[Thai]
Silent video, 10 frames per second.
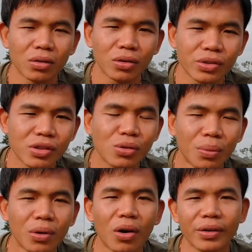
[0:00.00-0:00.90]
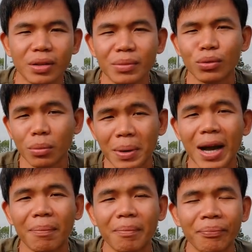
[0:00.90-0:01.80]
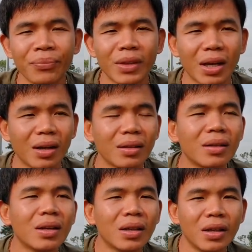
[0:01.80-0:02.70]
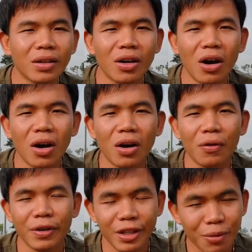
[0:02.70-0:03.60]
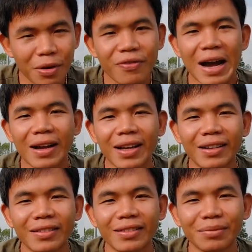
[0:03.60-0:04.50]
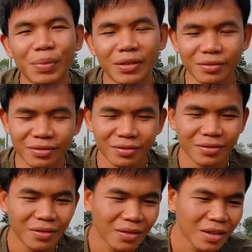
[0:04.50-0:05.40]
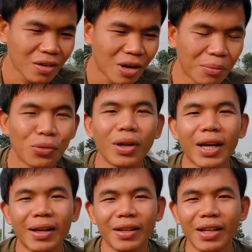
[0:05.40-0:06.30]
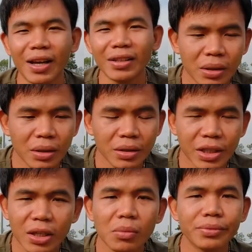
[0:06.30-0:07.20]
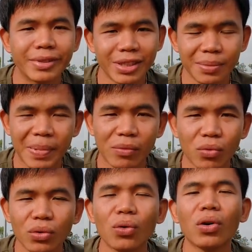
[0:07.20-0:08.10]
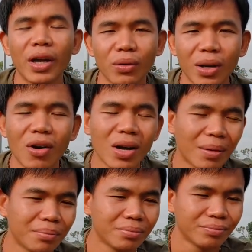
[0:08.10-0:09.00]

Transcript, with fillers: ต้องซื้ออุปกรณ์ที่มีคุณภาพนะฮะ ก็วันนี้เอามาฝากกันเป็นความรู้และการไอเดีย ใช้ระบบ 48 โวลต์โอเคอยู่แล้วครับ